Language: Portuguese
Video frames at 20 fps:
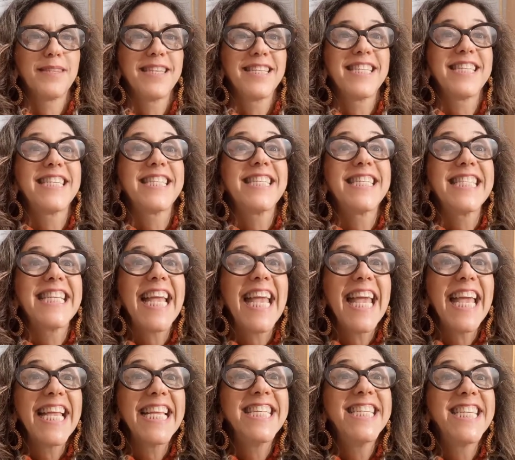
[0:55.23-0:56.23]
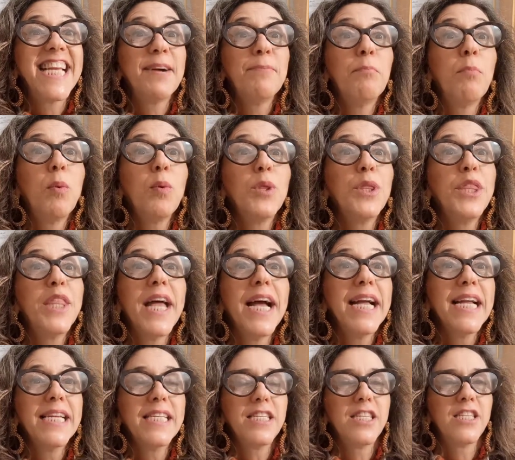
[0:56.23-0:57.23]
sede
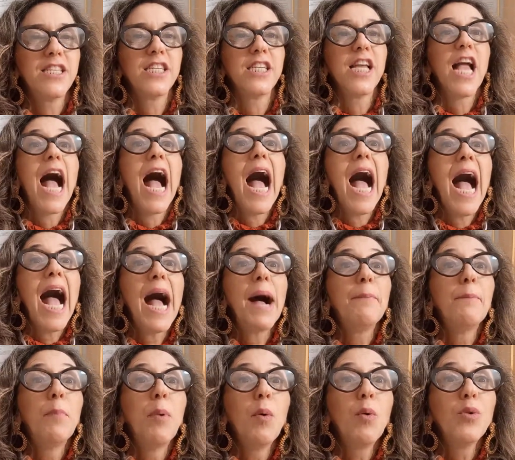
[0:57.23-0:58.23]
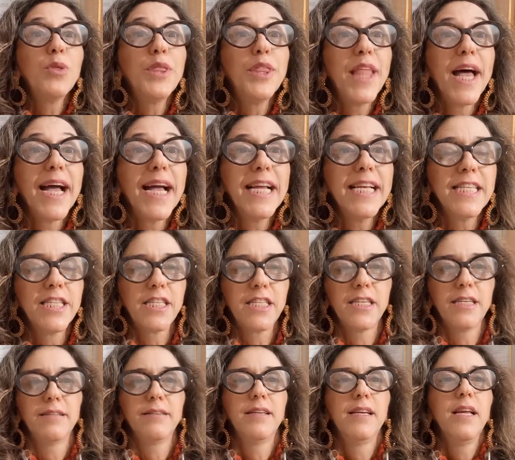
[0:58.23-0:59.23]
abundante,
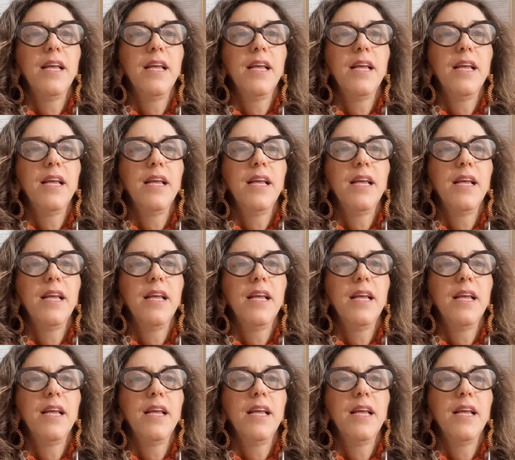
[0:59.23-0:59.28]
abundante.